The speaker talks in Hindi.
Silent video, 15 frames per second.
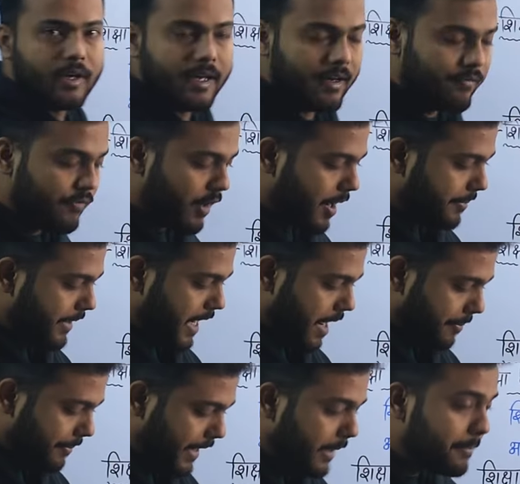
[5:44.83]
जो है वो अपने
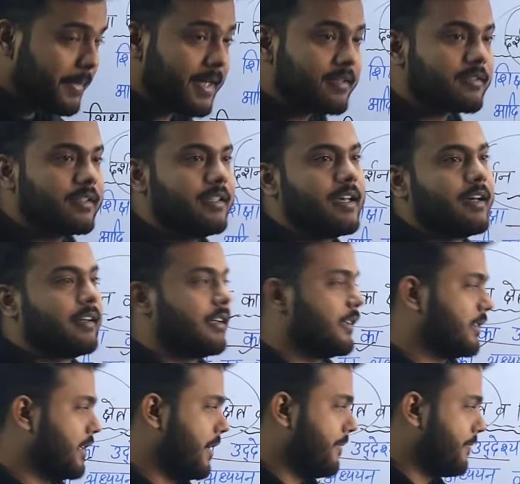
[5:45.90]
आप में एक बेस तैयार
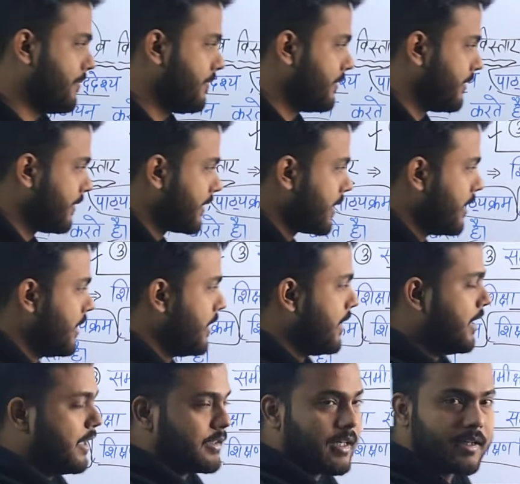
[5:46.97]
करता है
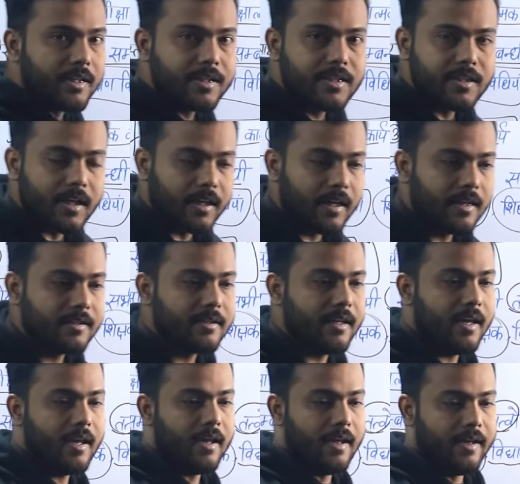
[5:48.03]
कि किस तरह से
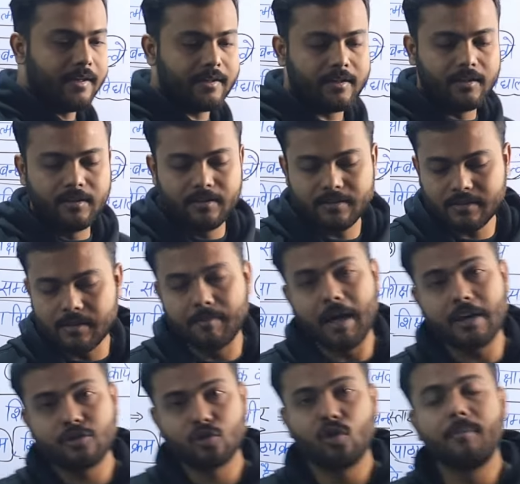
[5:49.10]
एक
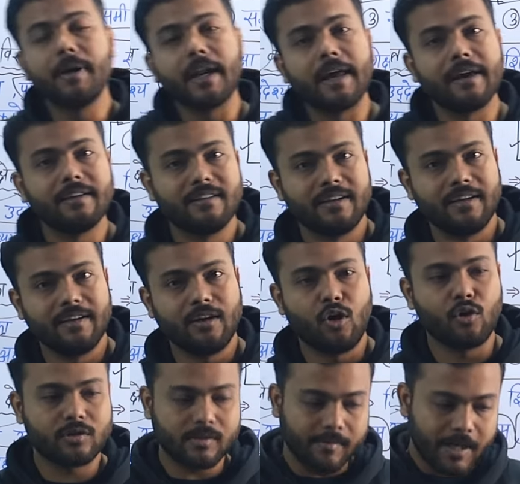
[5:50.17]
समाज को बनाया जाए
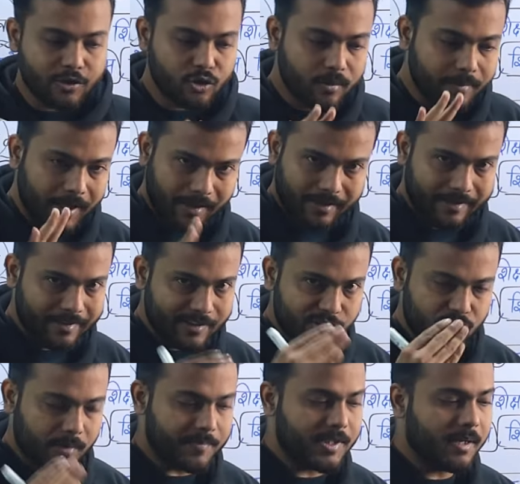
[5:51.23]
और समाज को बनाने का
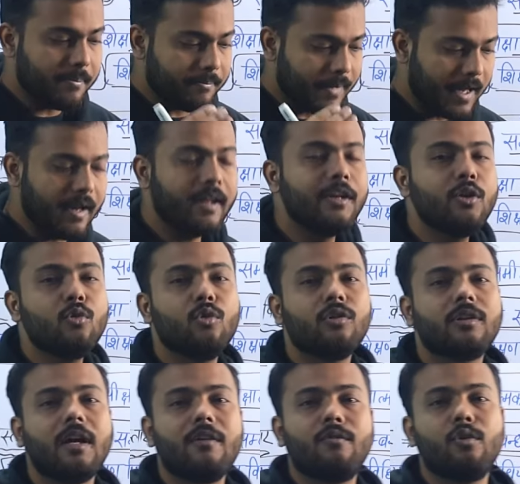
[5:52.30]
जो सबसे पहला न्यू
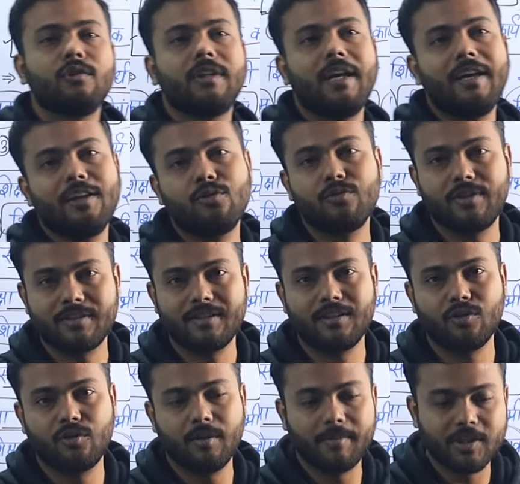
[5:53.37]
होता है वो होता है एजुकेशन
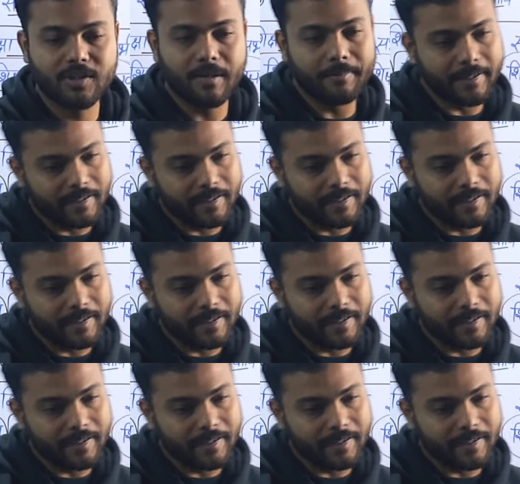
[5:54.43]
क्योंकि बच्चा